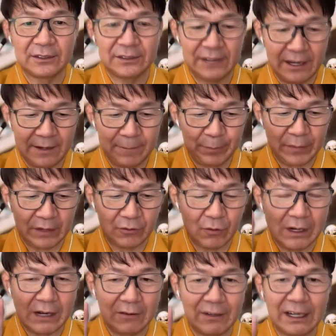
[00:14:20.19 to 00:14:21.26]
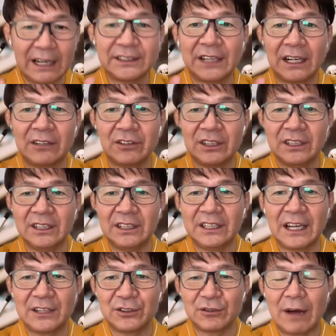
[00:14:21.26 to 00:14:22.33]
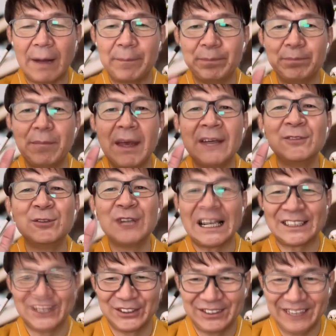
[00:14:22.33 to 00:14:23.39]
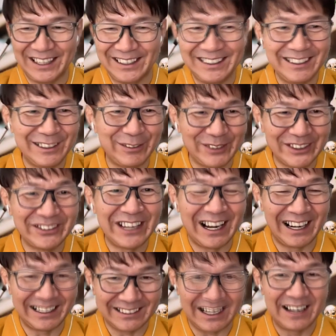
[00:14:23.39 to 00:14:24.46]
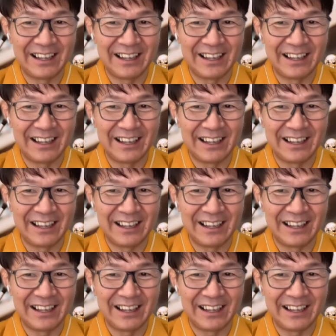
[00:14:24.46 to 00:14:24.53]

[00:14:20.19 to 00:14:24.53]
ね、あの若々しさの秘訣は巡らすっていつも言うじゃないですか。